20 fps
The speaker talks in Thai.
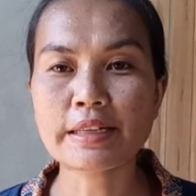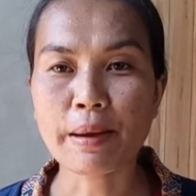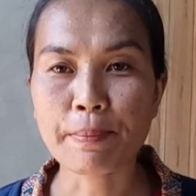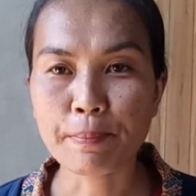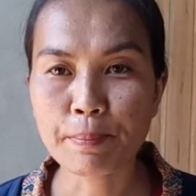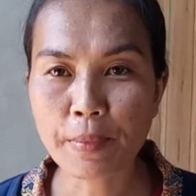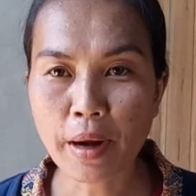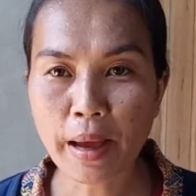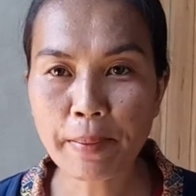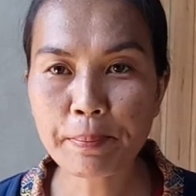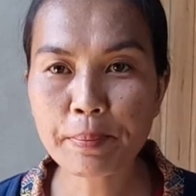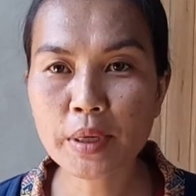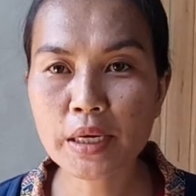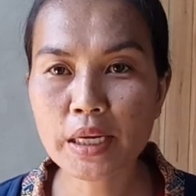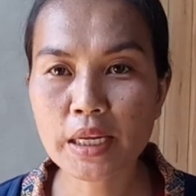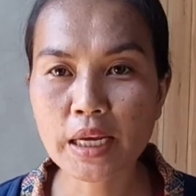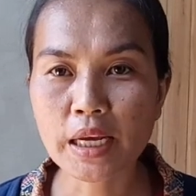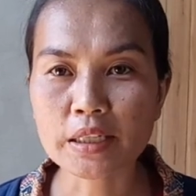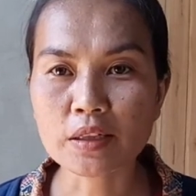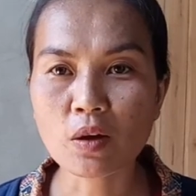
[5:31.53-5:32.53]
สำหรับ
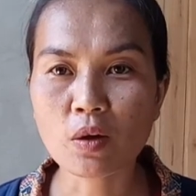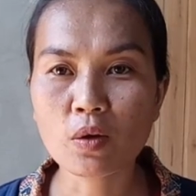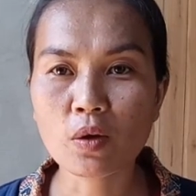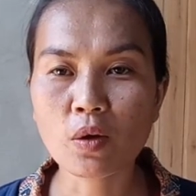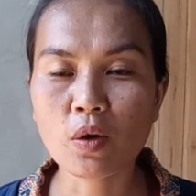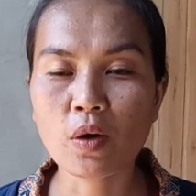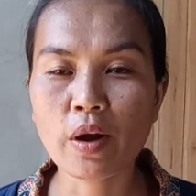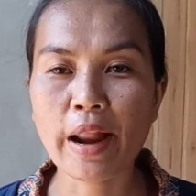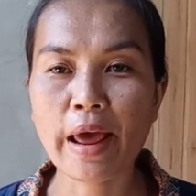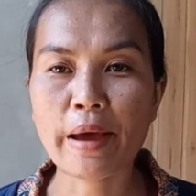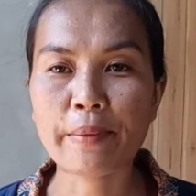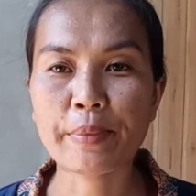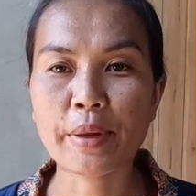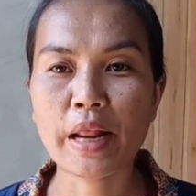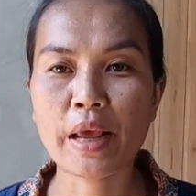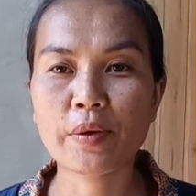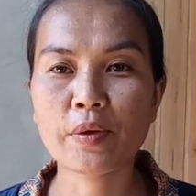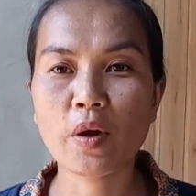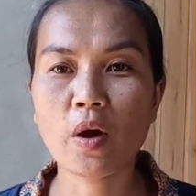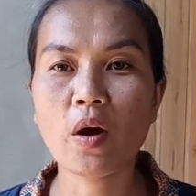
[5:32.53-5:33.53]
มื้อนี้ก็ต้องขอลา
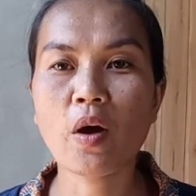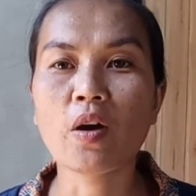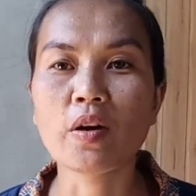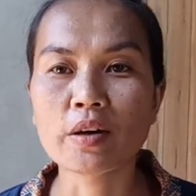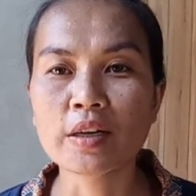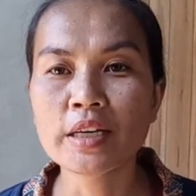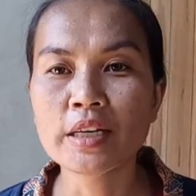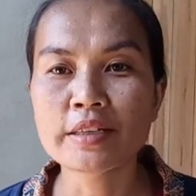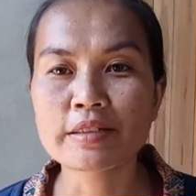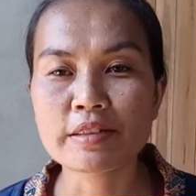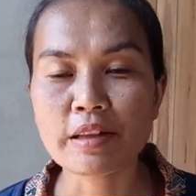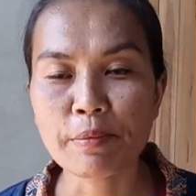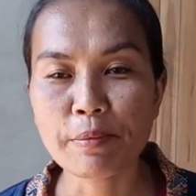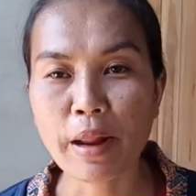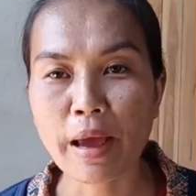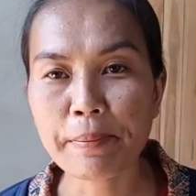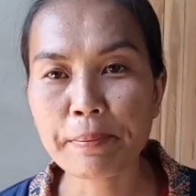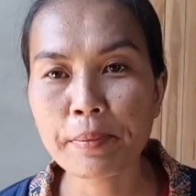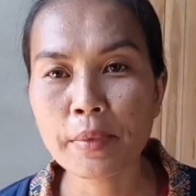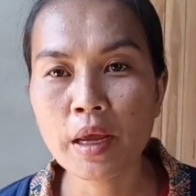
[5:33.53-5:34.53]
ไปแล้วเนาะอ๋อ
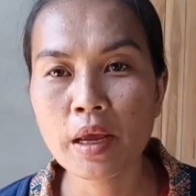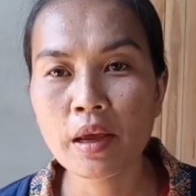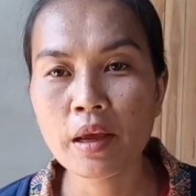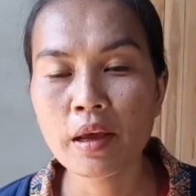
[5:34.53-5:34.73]
สำหรับ